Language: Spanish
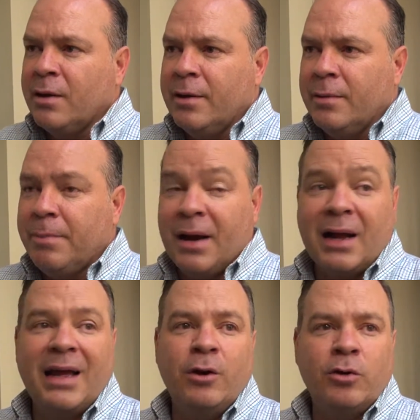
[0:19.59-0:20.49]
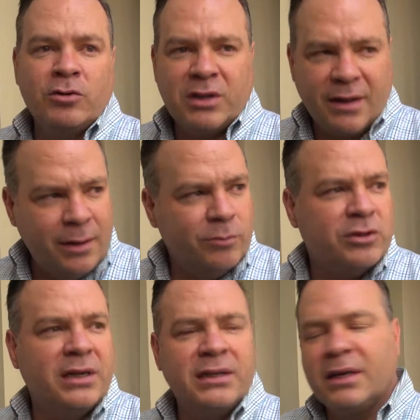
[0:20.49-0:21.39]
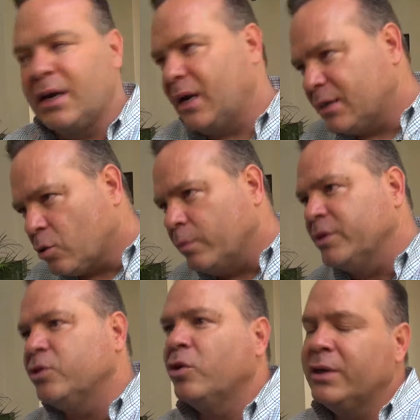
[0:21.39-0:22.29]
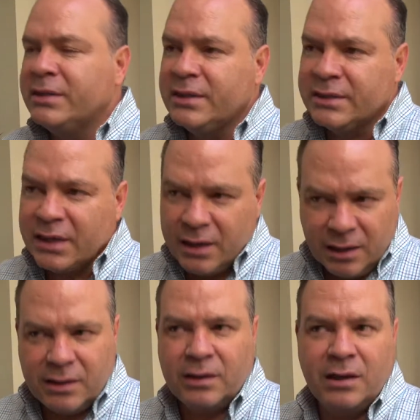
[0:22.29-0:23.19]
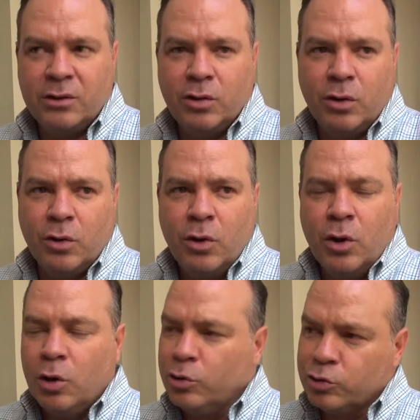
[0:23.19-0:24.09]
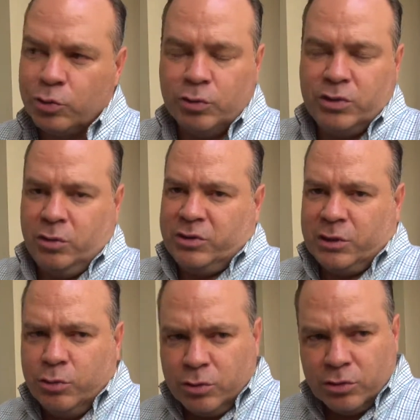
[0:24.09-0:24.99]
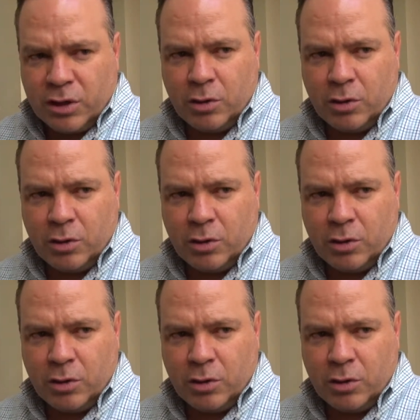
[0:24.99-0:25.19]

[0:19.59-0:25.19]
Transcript: Eh, para que no nos tardemos en integrar las comisiones y en seguir atendiendo los turnos y los asuntos.